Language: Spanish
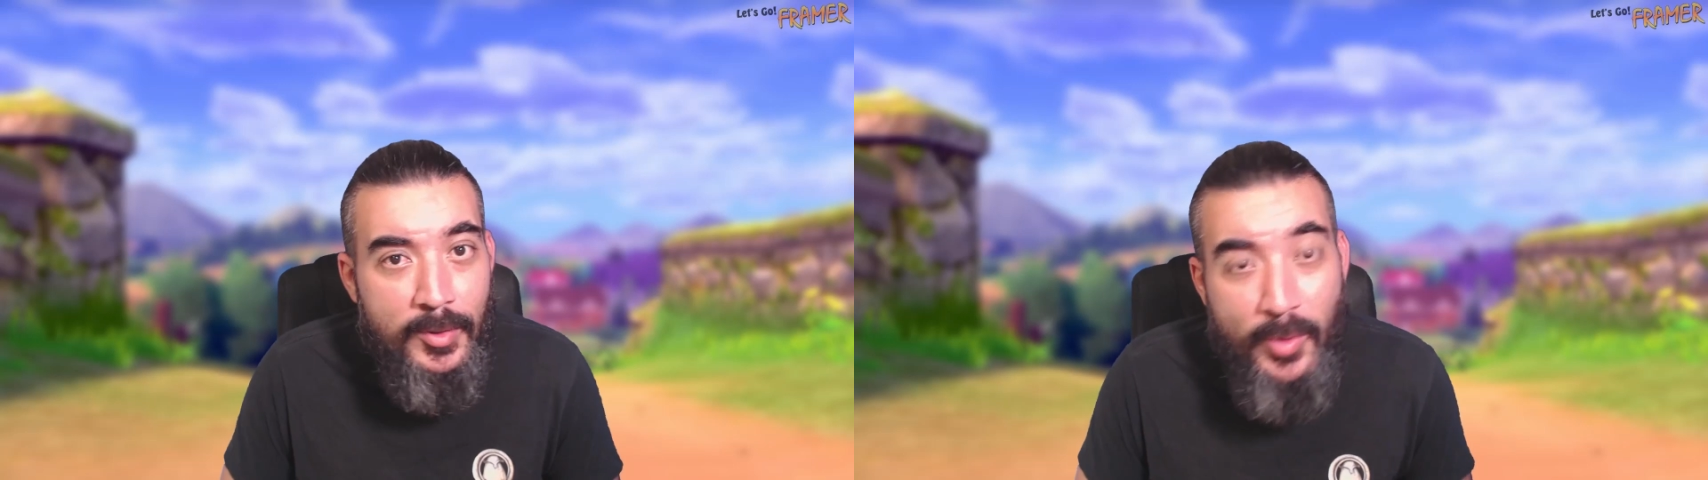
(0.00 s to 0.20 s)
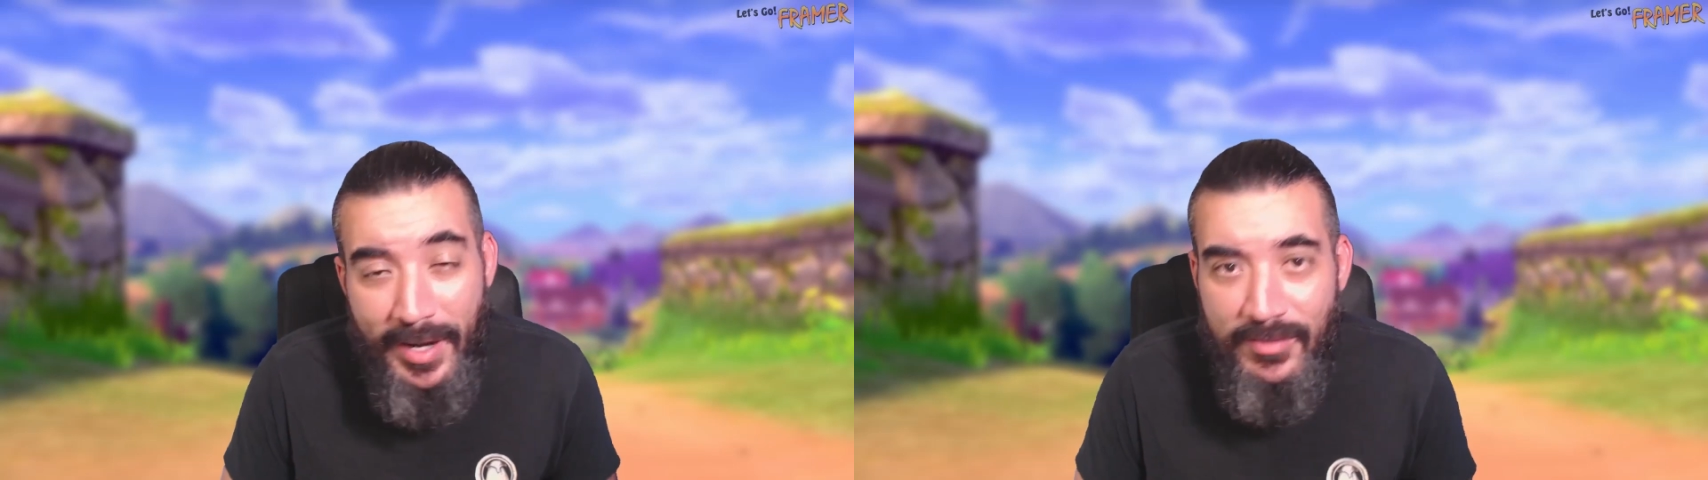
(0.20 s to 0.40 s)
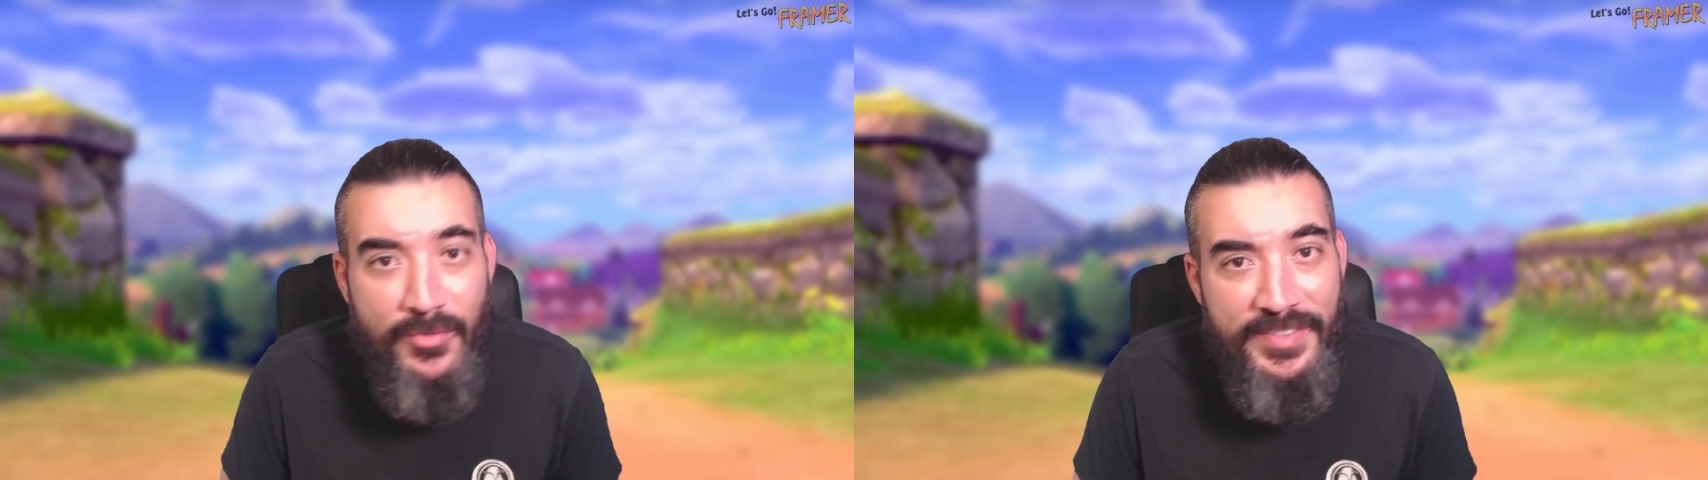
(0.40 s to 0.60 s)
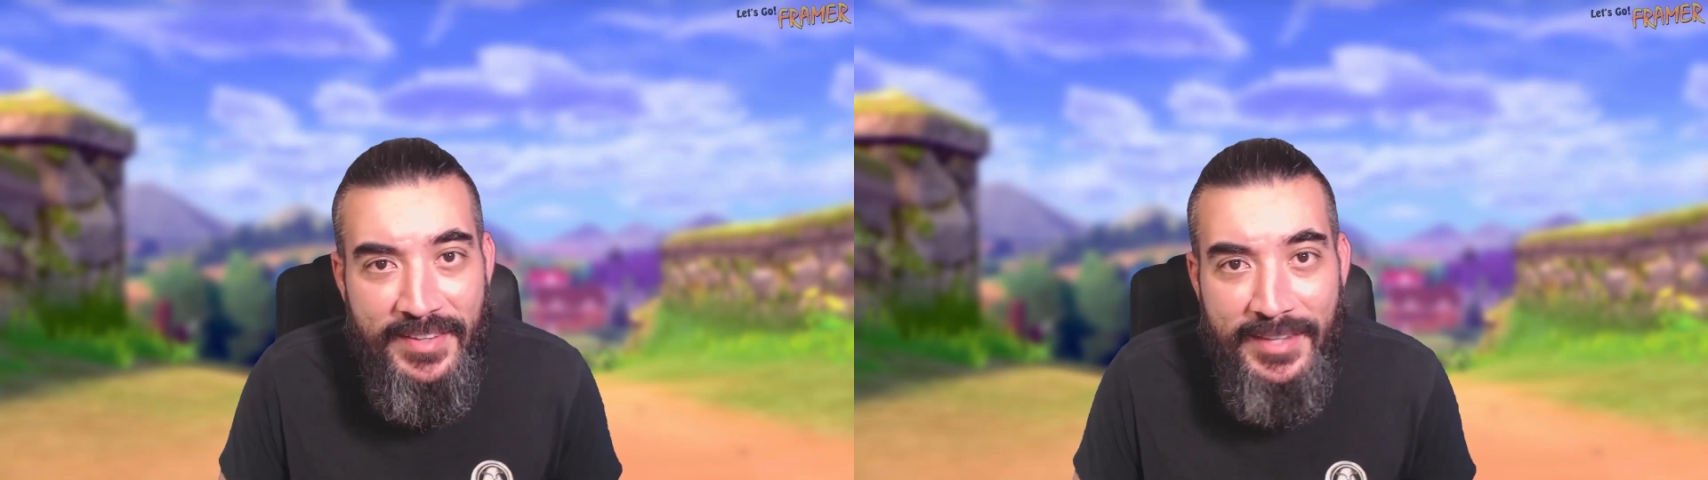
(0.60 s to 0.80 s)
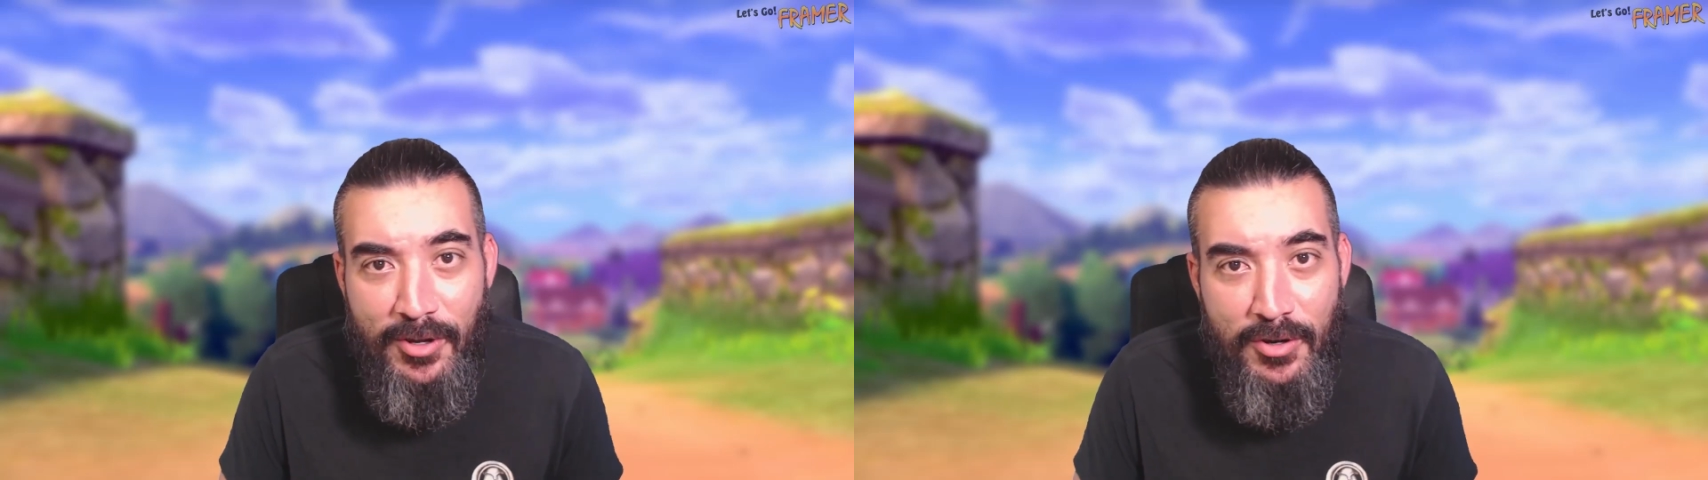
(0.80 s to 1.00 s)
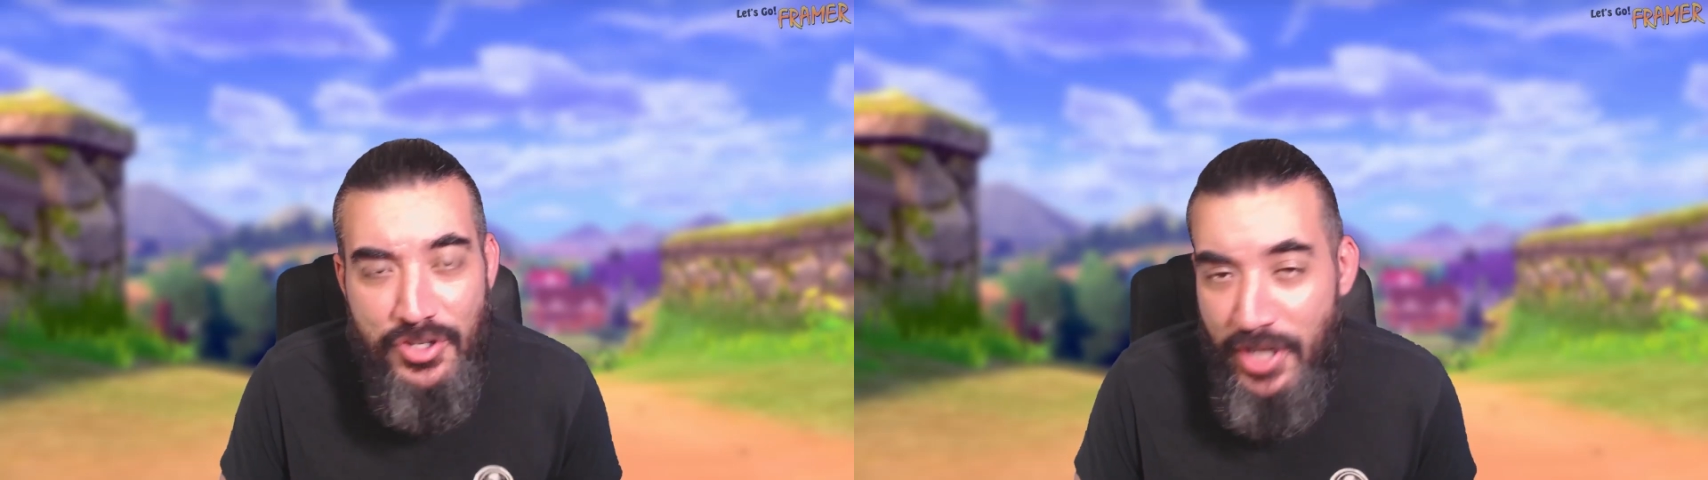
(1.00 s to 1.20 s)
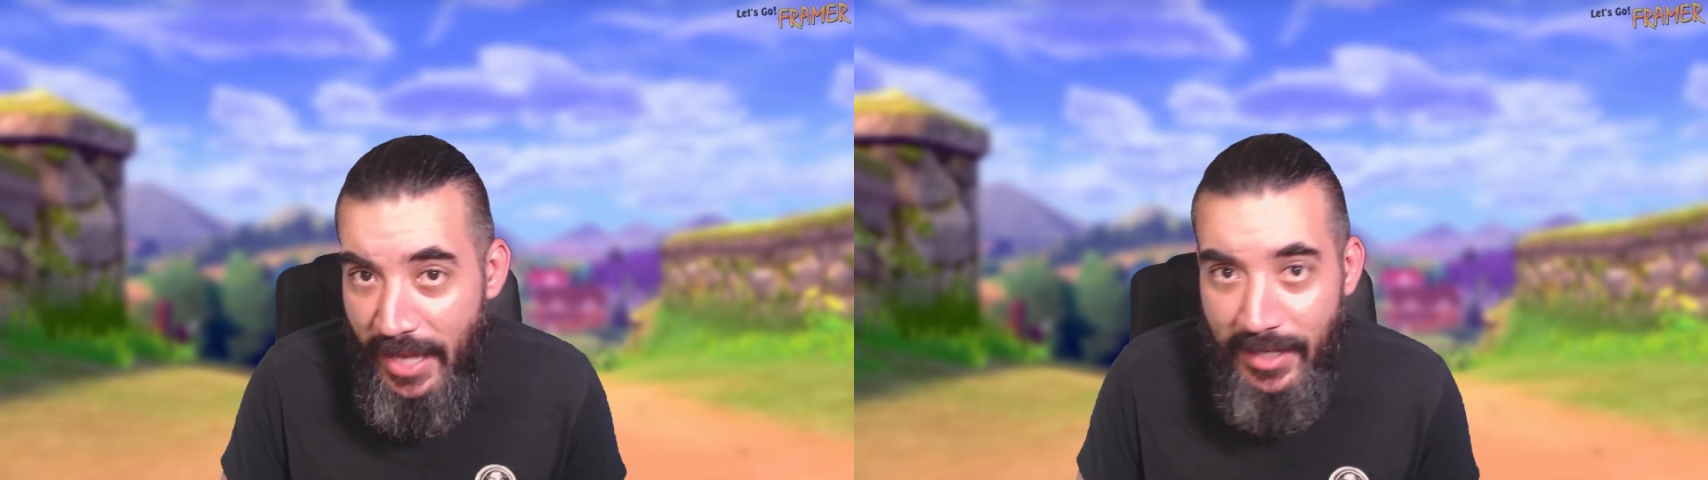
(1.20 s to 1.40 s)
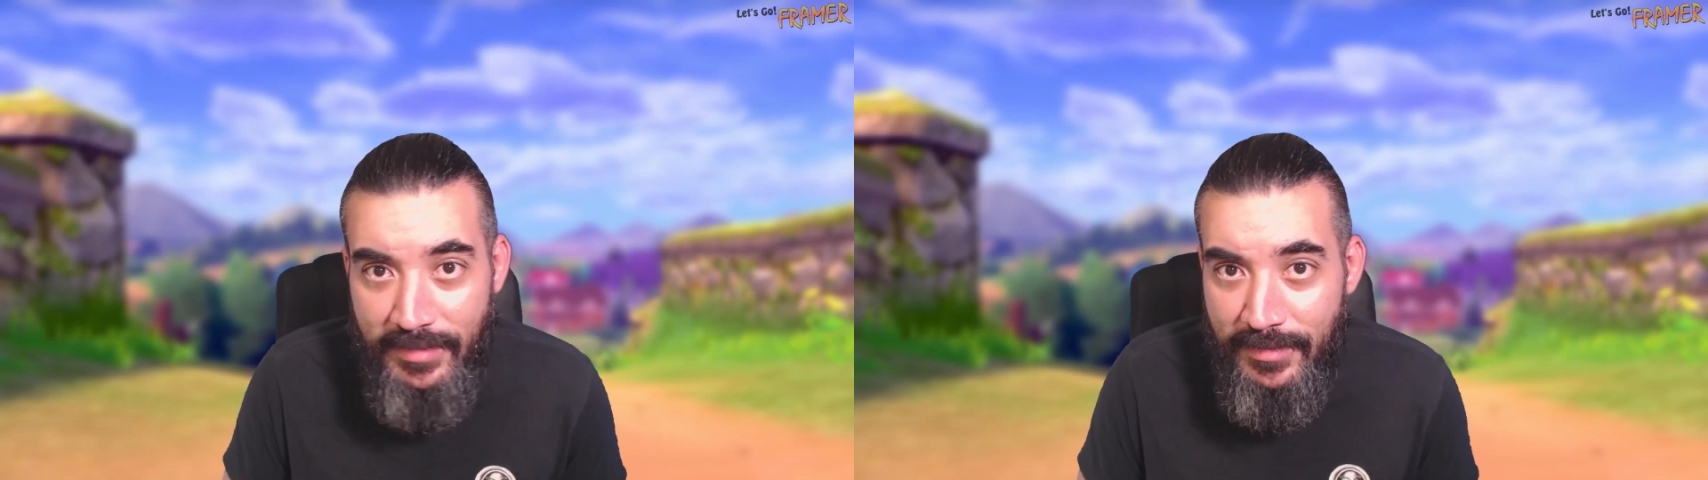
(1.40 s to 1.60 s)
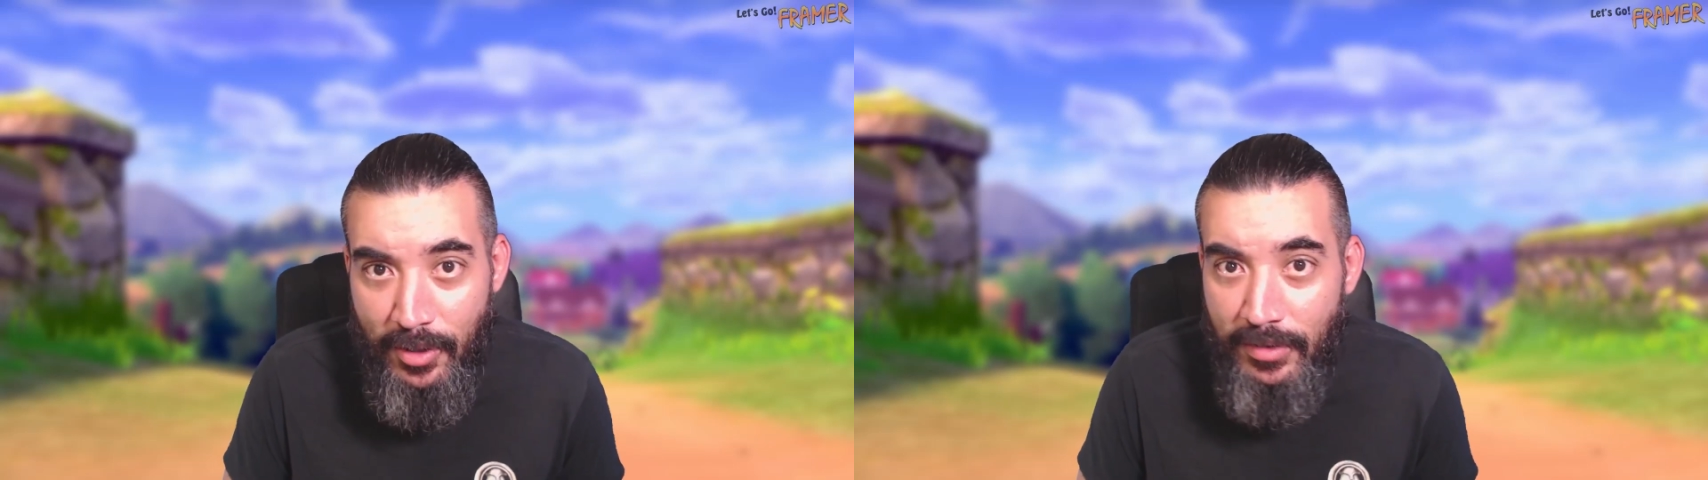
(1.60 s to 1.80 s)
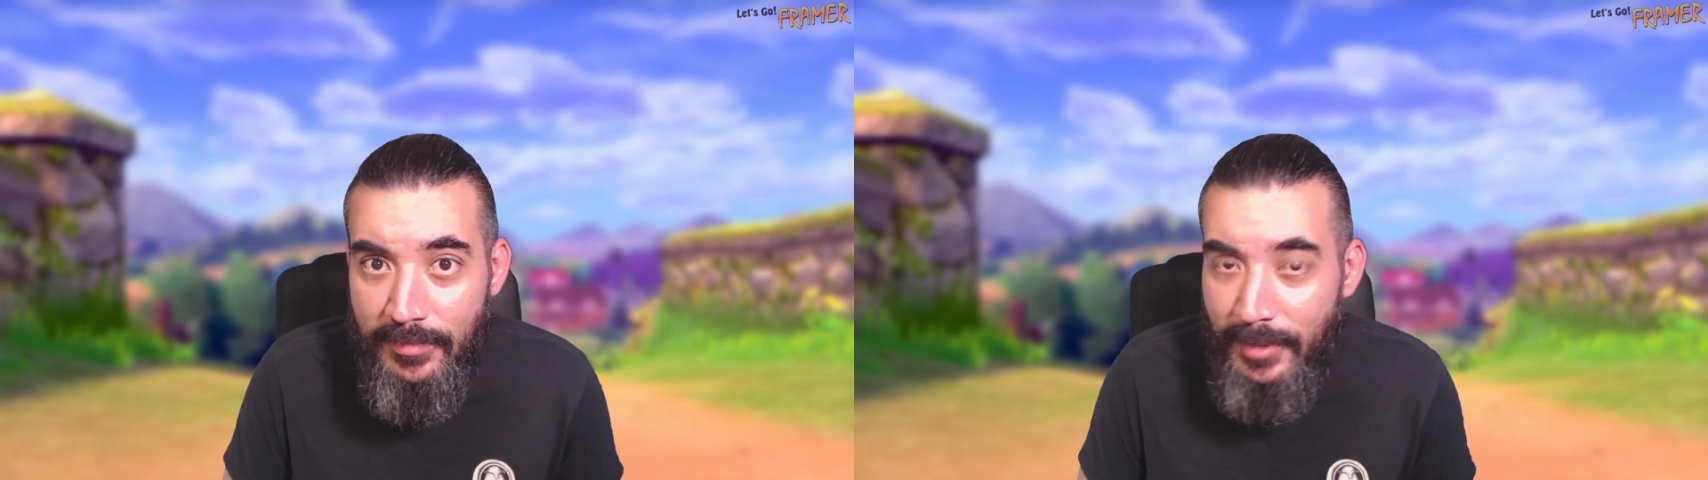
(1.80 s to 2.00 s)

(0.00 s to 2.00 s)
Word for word: no era suficiente con los shinies, ¿no?